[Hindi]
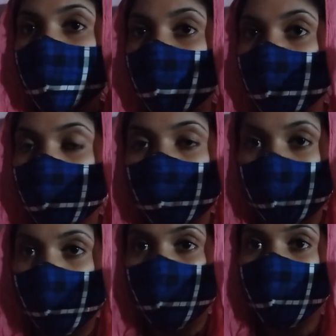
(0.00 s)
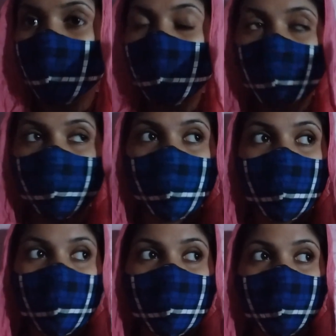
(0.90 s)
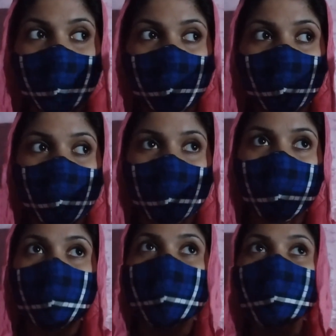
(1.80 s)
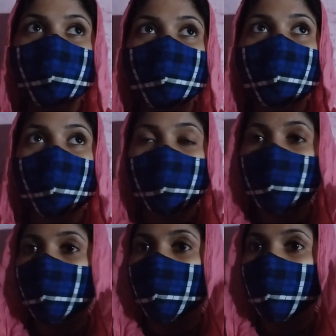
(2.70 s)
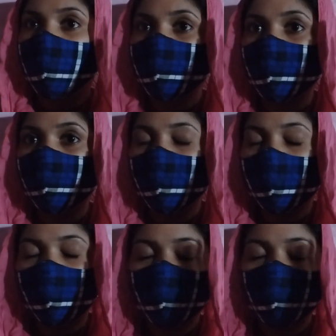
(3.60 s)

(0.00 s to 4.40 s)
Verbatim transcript: मैं ख़राब हो गई कफिंग इतनी ज़्यादा हो गई थी और हस्बैंड भी जा ही